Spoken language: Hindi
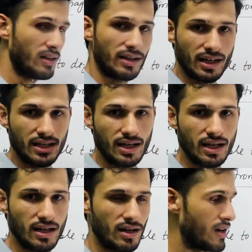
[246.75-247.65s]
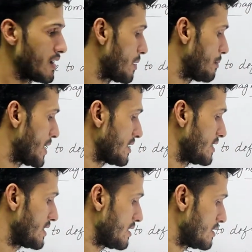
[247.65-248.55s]
नहीं है कंपास
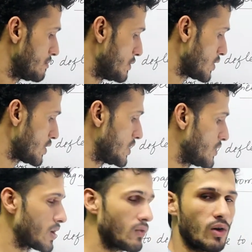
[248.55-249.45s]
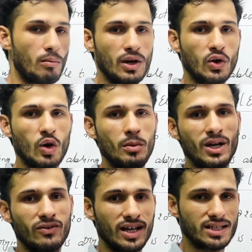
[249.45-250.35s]
निडल बिल्कुल न्यूट्रल फॉर्म में कोई
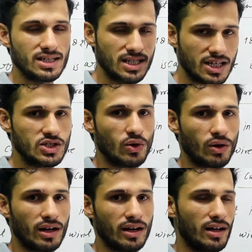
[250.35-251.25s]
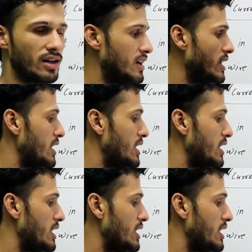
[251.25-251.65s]
भी डिफ्लेक्शन नहीं शो कर रही है